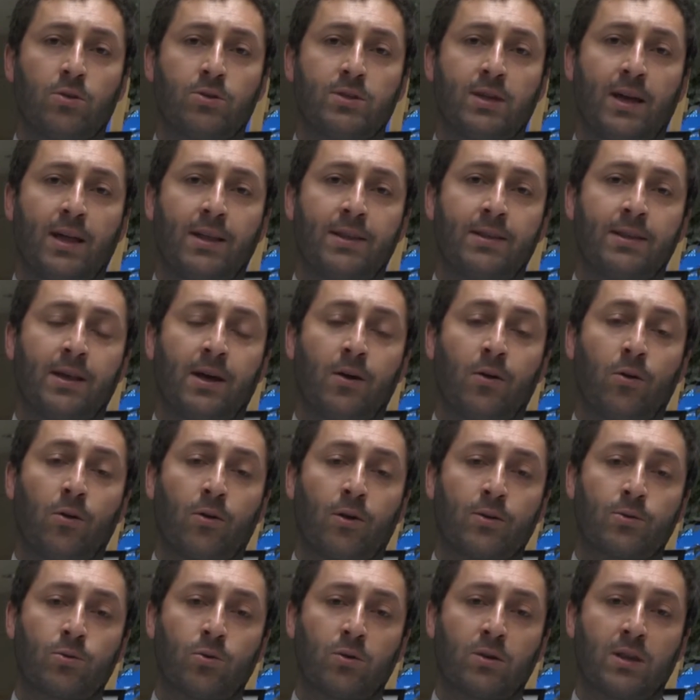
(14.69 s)
se han dado los
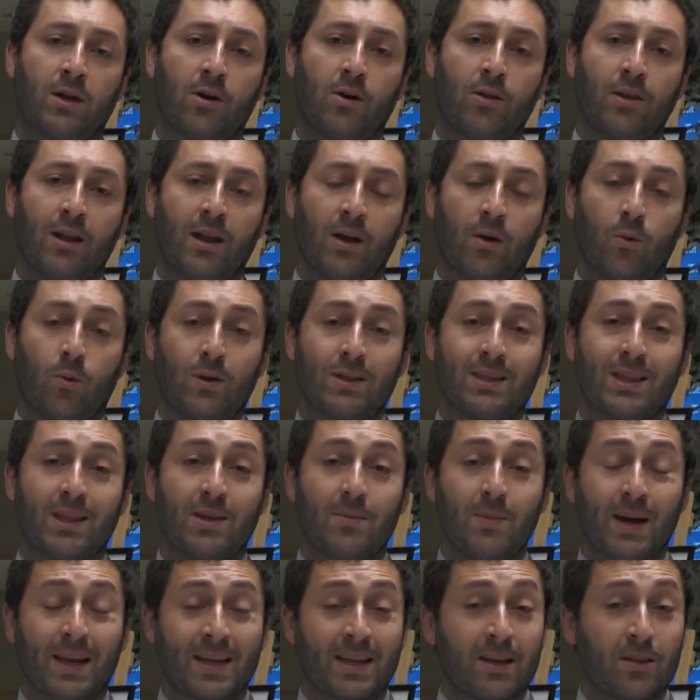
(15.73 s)
resultados de la encuesta de
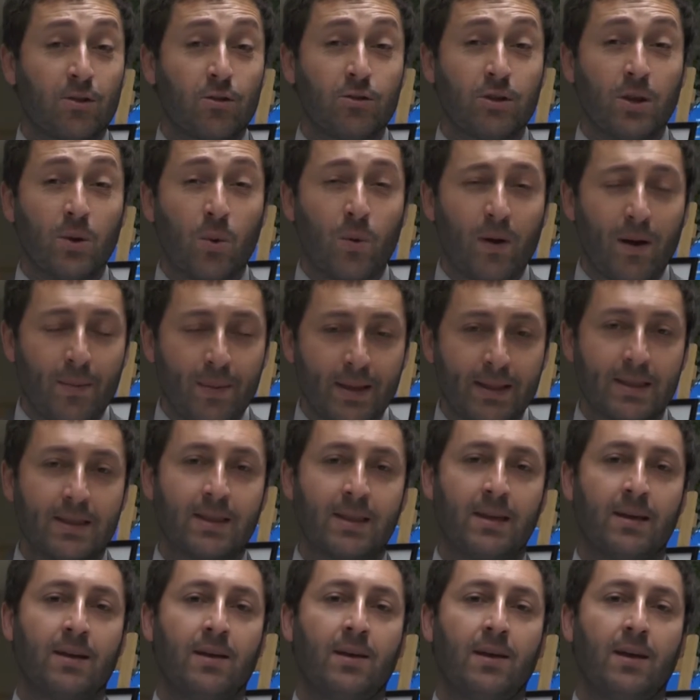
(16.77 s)
IMARC, donde
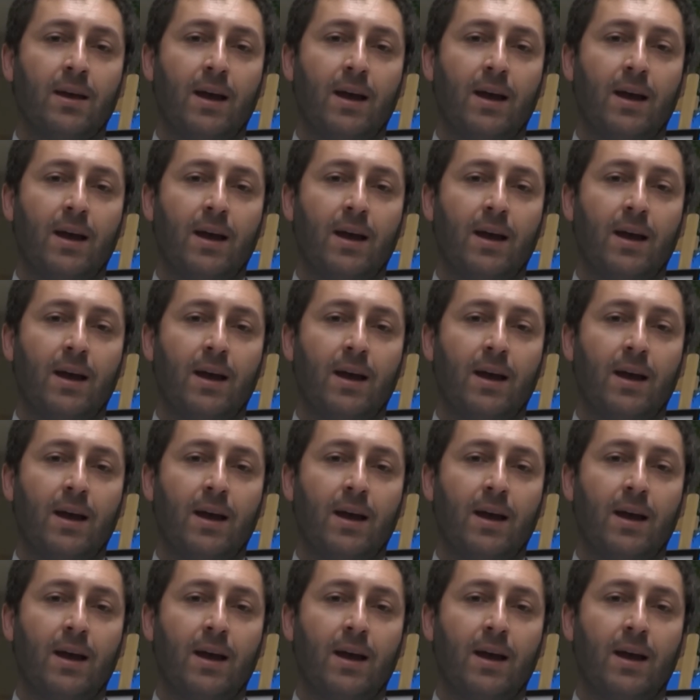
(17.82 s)
nuevamente